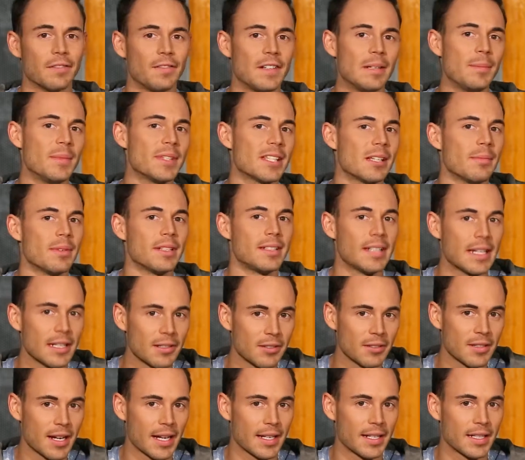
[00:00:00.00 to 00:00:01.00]
Der Film ist aber
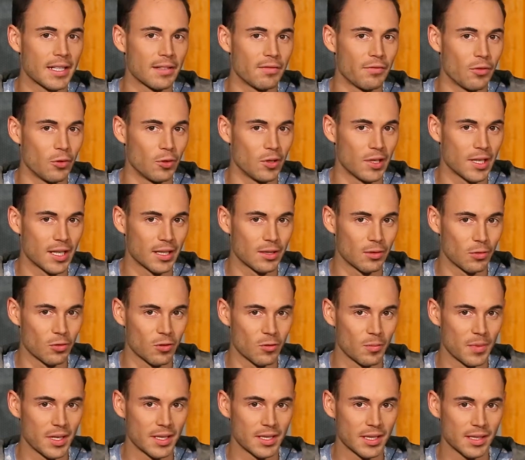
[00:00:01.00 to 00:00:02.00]
dennoch keine gewöhnliche
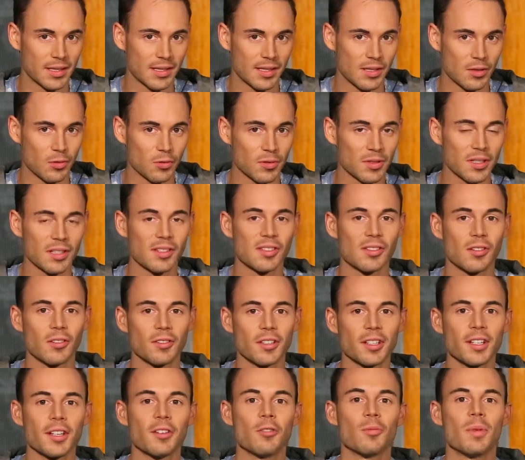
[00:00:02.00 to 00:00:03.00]
Dokumentation,
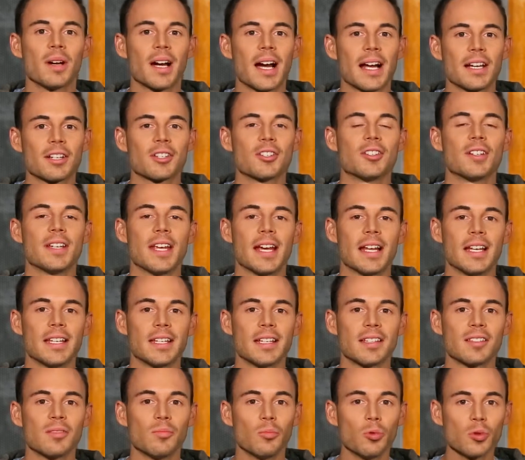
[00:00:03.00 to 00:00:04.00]
sondern ein überraschend
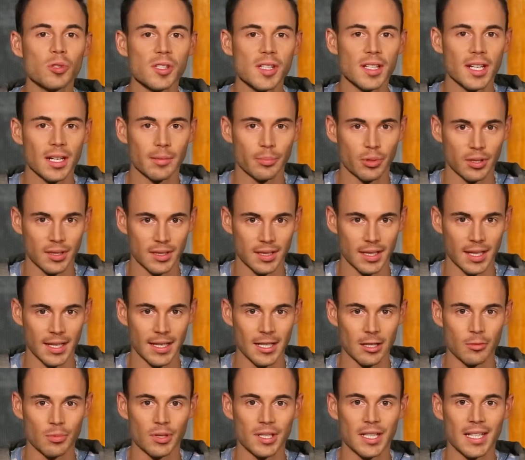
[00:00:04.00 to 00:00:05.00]
ehrliches
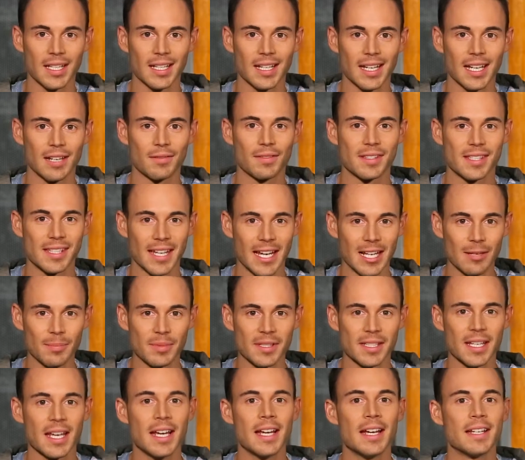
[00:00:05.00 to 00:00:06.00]
Musikerporträt über Nick Cave
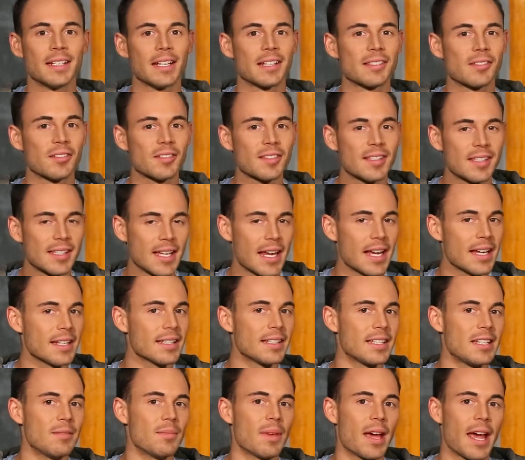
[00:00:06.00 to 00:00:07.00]
selbst, das auch sehr
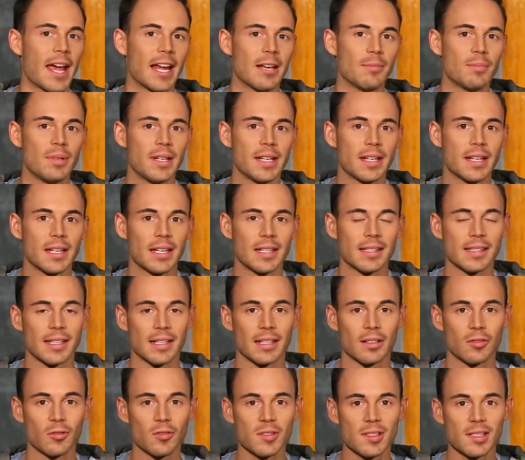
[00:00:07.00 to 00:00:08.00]
intime Einblicke in
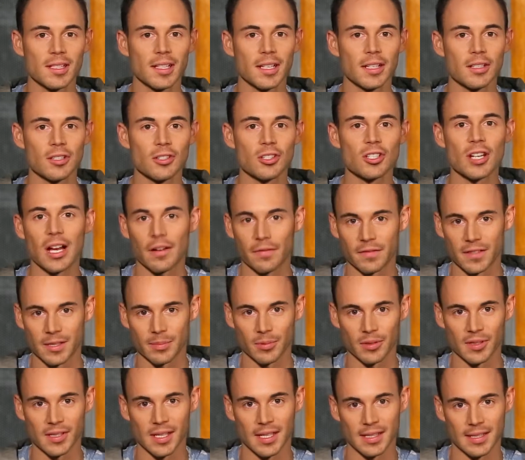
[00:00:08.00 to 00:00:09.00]
seinen künstlerischen
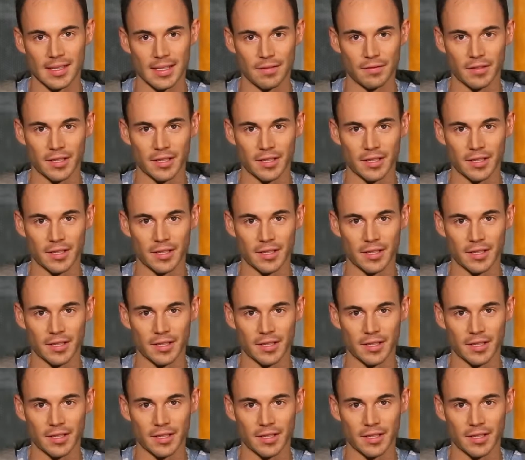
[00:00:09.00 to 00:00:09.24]
Schaffensprozess